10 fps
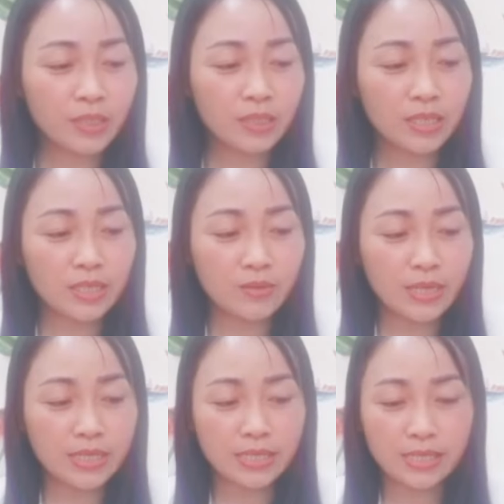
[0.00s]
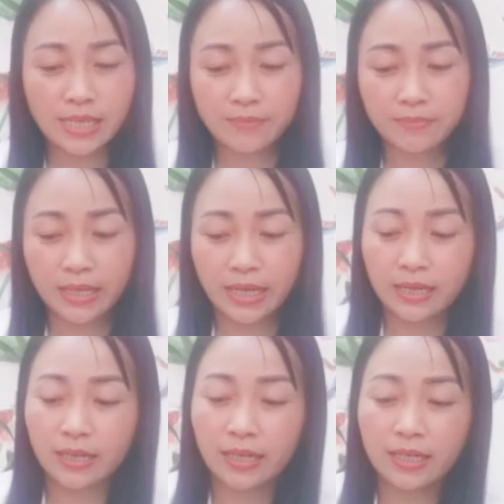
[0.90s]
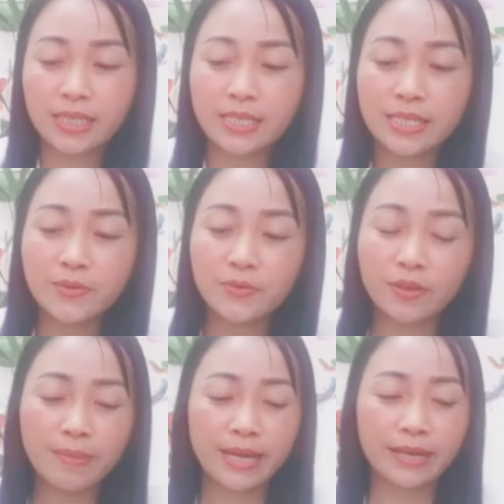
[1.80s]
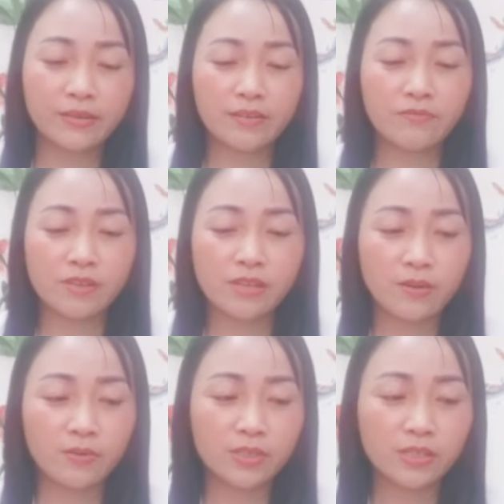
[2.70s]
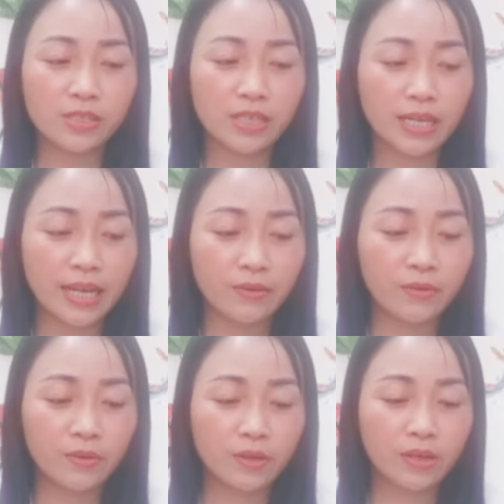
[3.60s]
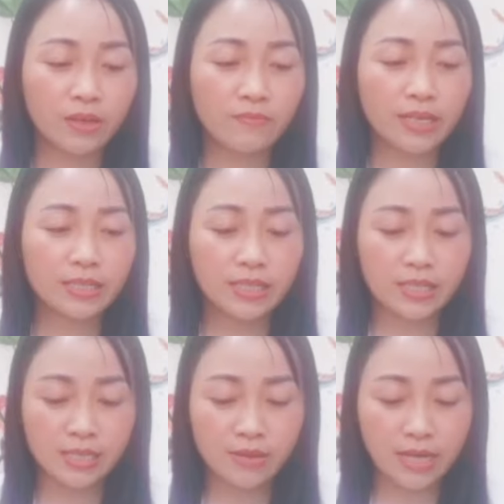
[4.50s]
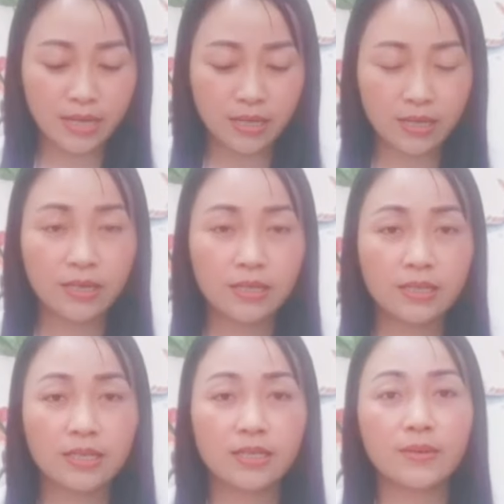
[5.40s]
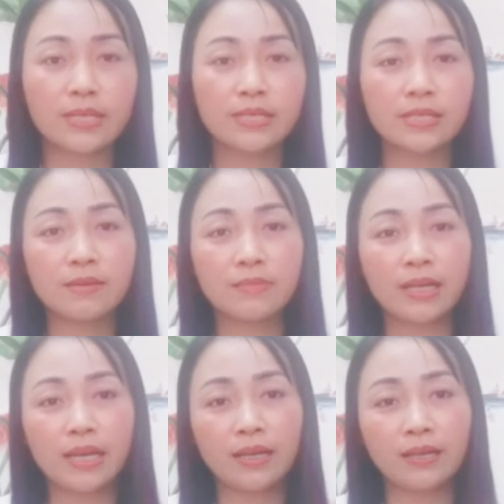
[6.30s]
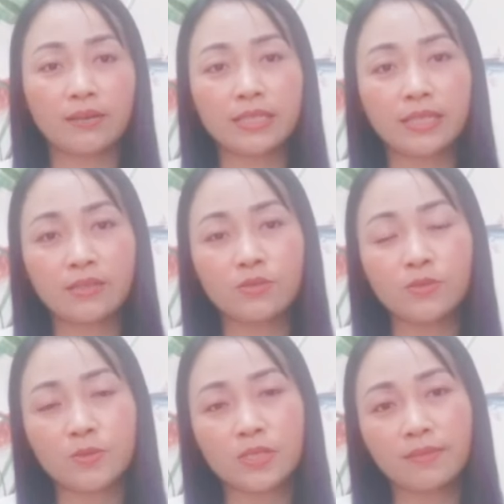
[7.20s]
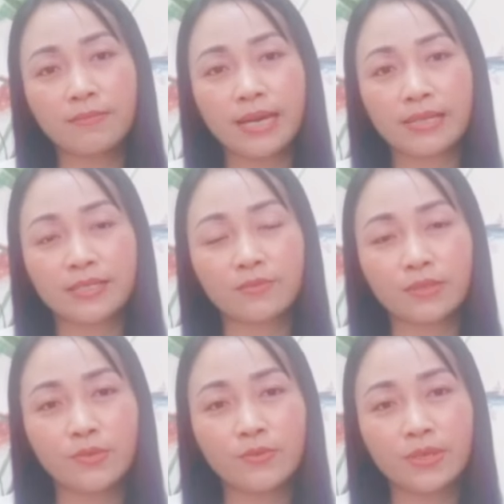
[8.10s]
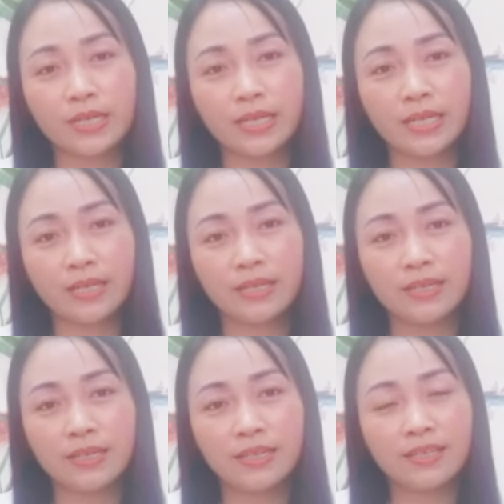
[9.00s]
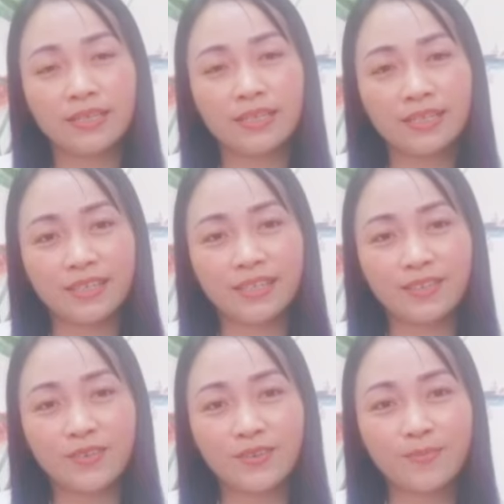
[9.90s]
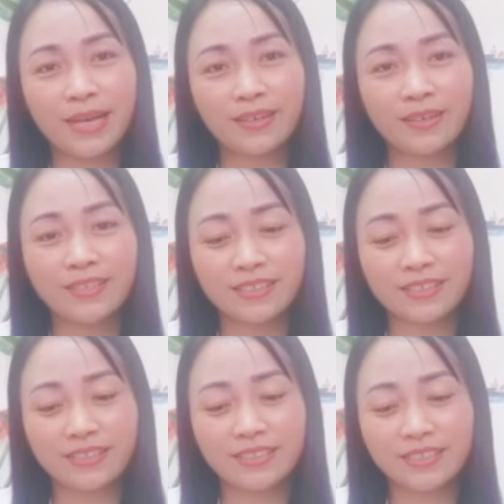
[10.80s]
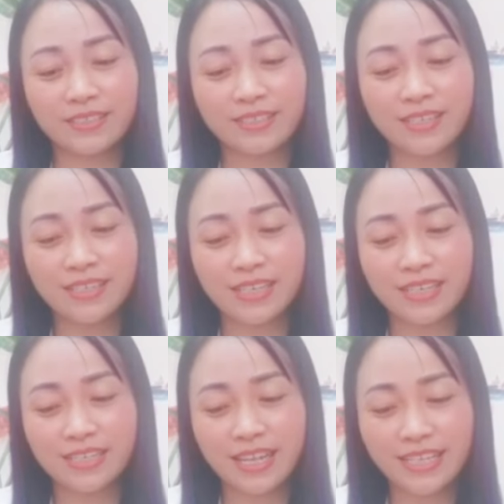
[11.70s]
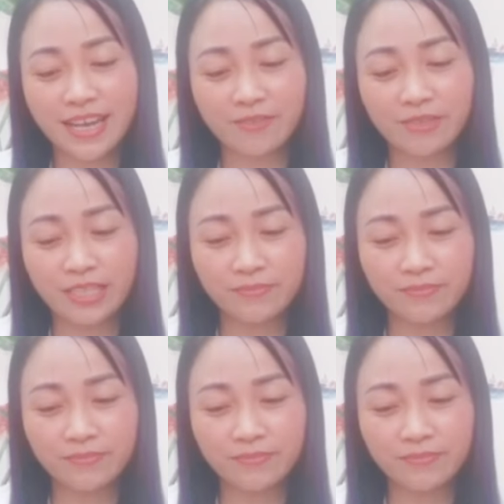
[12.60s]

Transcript: thế thì huệ sẽ xem là à, cái tình yêu của các bạn nó đến với nhau như thế nào và cái tình yêu này thì huệ xem là nó sẽ giúp cho các bạn trong cái mối quan hệ à, của các bạn nó được tiến triển ra sao nhé